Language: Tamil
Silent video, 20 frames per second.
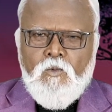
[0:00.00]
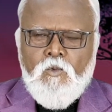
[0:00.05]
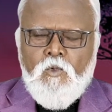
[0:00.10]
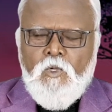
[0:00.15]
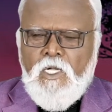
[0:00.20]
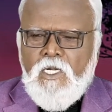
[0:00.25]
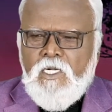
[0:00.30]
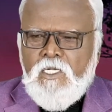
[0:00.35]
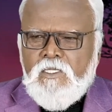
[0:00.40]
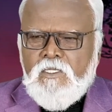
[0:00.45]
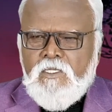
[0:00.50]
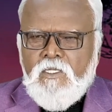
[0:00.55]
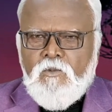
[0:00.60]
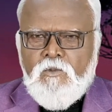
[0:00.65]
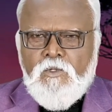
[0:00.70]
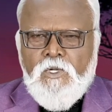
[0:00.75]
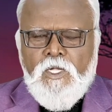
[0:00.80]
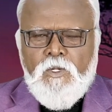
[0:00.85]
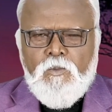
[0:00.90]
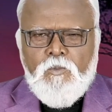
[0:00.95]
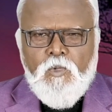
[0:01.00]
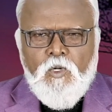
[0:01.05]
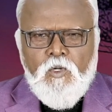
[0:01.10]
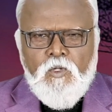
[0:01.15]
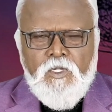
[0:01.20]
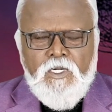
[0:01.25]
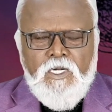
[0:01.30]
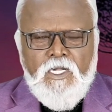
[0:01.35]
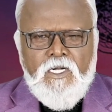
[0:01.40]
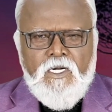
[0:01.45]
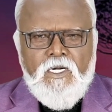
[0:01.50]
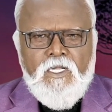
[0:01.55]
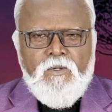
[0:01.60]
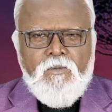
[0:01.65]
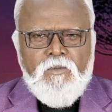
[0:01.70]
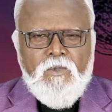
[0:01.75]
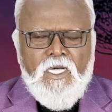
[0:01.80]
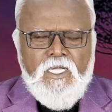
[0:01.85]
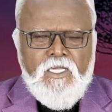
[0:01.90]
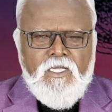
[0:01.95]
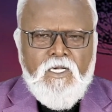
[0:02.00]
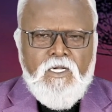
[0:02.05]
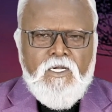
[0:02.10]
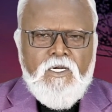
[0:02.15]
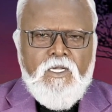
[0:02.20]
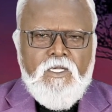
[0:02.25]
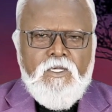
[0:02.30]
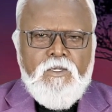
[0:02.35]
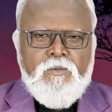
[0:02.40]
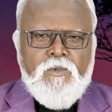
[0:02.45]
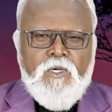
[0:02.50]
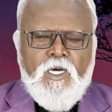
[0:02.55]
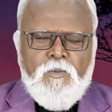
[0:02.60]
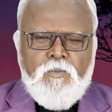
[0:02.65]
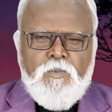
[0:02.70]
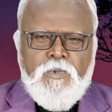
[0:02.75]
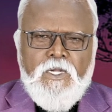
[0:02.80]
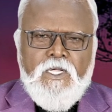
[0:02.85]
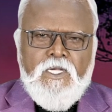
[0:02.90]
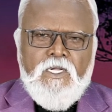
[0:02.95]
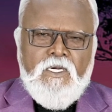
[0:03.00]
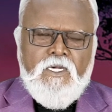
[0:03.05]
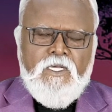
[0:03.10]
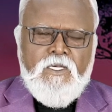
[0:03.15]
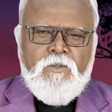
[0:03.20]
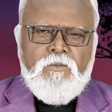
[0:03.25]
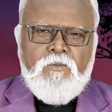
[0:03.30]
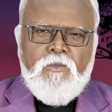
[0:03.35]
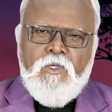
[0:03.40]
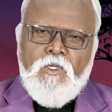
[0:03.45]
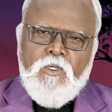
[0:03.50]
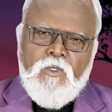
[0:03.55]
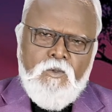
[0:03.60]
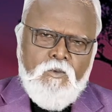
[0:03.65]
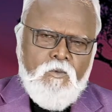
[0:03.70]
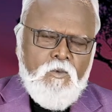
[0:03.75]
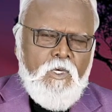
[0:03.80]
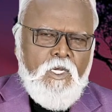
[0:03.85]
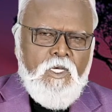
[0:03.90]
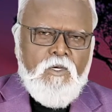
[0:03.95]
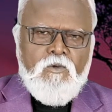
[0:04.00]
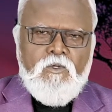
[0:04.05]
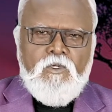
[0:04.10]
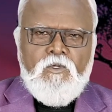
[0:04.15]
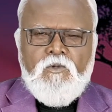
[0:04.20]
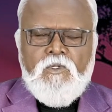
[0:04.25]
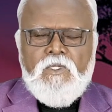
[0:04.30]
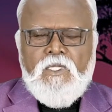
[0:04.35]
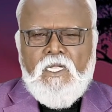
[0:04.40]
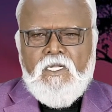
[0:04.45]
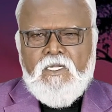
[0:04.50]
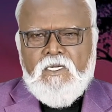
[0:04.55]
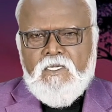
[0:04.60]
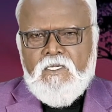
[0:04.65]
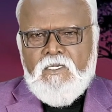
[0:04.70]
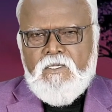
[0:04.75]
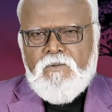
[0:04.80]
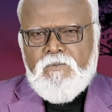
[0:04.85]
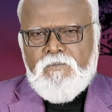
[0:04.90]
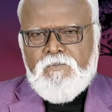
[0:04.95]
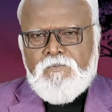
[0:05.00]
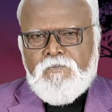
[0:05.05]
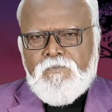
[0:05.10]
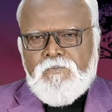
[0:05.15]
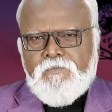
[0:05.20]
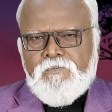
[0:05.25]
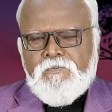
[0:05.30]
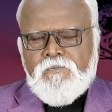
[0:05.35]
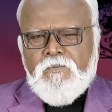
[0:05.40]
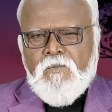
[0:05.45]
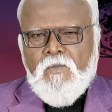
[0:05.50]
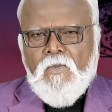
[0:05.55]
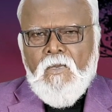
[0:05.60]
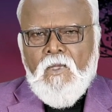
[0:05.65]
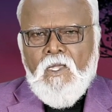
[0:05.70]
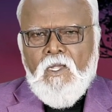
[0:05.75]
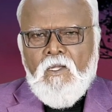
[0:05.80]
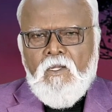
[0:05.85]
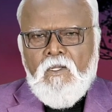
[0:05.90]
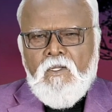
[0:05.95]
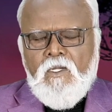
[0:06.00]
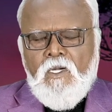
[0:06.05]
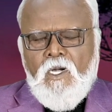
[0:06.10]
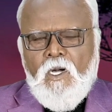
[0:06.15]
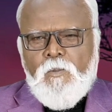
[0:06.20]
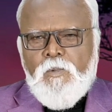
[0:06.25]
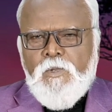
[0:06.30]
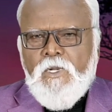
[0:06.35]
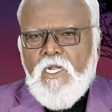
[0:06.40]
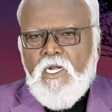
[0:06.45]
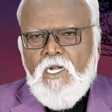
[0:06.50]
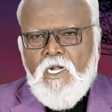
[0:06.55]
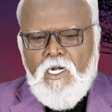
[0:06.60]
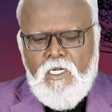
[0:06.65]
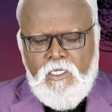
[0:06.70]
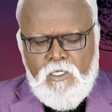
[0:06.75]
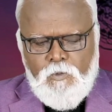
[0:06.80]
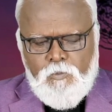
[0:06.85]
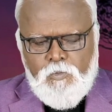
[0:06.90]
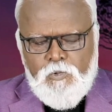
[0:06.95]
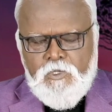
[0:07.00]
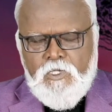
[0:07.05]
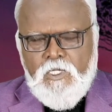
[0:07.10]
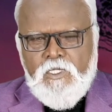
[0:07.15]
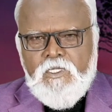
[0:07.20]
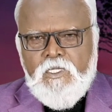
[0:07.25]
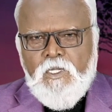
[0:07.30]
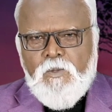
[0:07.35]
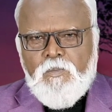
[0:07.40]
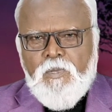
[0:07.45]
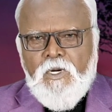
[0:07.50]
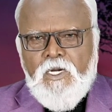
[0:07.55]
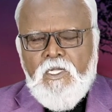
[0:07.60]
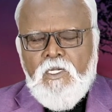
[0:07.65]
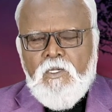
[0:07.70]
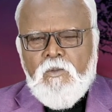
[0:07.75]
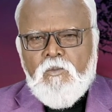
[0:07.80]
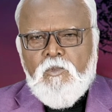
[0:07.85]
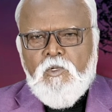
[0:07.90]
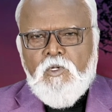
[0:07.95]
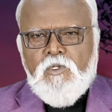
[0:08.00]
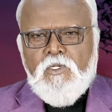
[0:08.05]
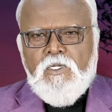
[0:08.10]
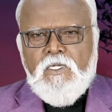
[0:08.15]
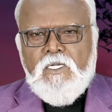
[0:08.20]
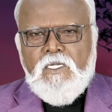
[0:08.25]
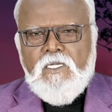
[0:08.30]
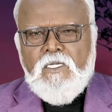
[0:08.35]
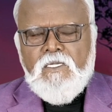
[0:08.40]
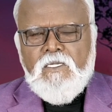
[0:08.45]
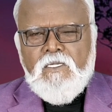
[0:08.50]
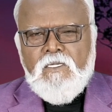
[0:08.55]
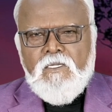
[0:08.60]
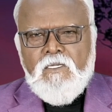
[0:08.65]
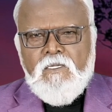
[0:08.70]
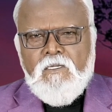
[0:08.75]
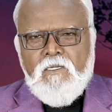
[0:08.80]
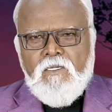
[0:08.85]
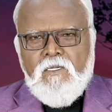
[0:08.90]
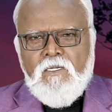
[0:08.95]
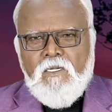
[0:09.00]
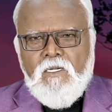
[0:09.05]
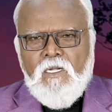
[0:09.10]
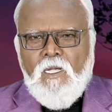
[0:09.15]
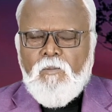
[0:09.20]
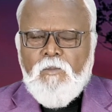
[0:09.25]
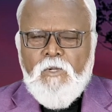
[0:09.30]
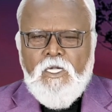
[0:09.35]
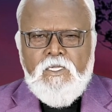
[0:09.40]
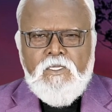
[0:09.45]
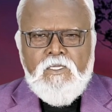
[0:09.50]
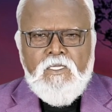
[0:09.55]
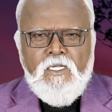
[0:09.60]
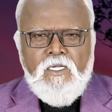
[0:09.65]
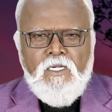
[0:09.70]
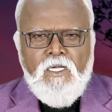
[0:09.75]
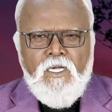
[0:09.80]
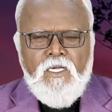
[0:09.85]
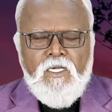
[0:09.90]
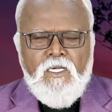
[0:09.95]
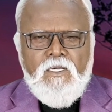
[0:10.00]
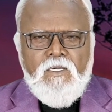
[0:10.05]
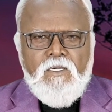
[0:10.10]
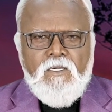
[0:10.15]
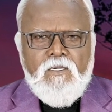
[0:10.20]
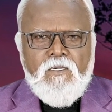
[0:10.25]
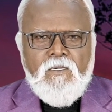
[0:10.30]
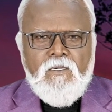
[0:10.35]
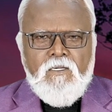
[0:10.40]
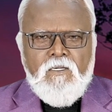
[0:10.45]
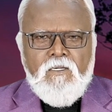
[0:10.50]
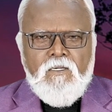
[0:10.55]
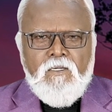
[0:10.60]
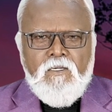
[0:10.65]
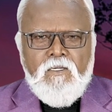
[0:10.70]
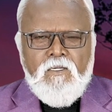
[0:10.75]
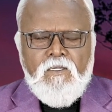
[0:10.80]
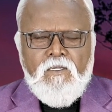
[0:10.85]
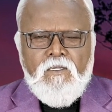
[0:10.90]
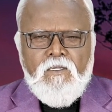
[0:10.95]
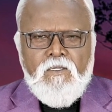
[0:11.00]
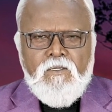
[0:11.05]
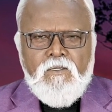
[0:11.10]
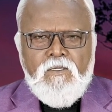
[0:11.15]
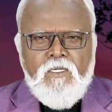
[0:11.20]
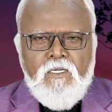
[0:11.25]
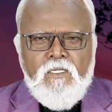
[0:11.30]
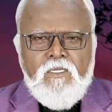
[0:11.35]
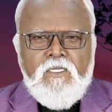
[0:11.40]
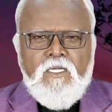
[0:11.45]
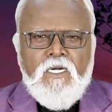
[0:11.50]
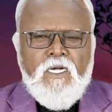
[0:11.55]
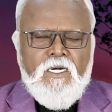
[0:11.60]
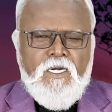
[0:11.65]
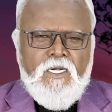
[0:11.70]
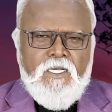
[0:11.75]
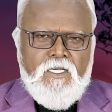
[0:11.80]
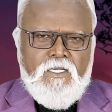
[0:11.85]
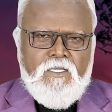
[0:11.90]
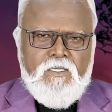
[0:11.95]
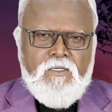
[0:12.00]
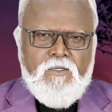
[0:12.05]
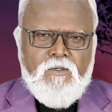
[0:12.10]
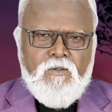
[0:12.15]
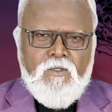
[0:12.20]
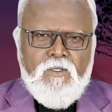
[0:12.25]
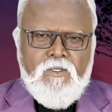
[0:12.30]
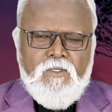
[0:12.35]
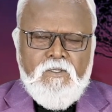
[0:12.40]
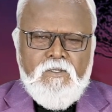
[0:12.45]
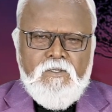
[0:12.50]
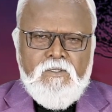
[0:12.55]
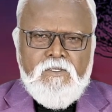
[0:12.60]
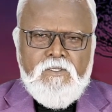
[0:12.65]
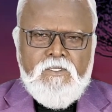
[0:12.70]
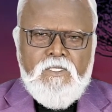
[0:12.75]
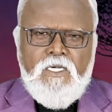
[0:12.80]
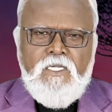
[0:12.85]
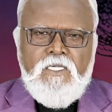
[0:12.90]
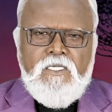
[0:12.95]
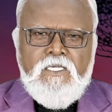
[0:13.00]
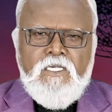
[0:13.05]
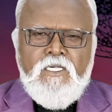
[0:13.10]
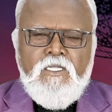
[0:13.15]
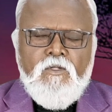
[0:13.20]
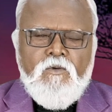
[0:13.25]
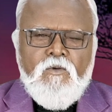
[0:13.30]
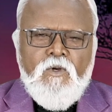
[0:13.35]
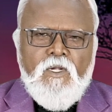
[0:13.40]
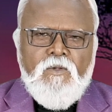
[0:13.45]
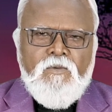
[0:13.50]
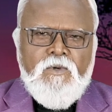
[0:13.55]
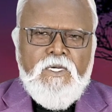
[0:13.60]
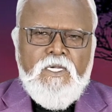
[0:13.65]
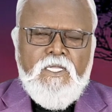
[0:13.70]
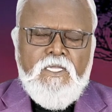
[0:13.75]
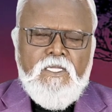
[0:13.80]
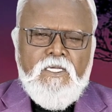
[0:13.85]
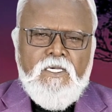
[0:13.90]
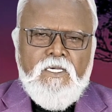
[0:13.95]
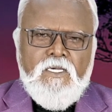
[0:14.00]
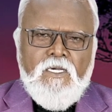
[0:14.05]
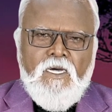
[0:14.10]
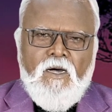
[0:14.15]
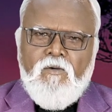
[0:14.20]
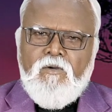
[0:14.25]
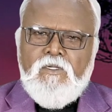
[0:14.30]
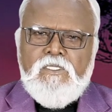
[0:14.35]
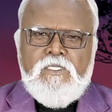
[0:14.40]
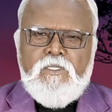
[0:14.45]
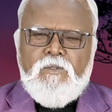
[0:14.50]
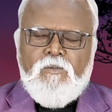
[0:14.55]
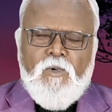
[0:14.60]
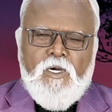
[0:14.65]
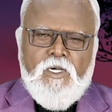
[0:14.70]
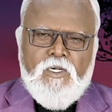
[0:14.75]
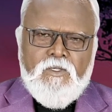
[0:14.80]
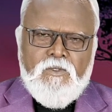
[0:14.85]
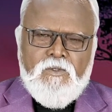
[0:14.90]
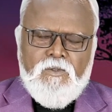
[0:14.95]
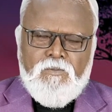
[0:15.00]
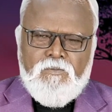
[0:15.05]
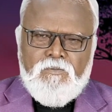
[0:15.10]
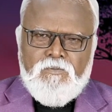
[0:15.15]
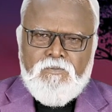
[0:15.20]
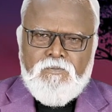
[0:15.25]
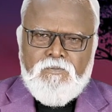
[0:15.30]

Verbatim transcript: உலகத்தினுடைய போதனைகளையும் கதைகளையும் கற்பனைகளையும் உள்ளே கொண்டு வந்தார்கள் அப்படியானால் இந்த புத்தகத்தை படிக்கும்போது நாம் எத்தனை திருத்தங்களை சரி செய்து கொள்ள வேண்டியது அவசியமாக இருக்கும்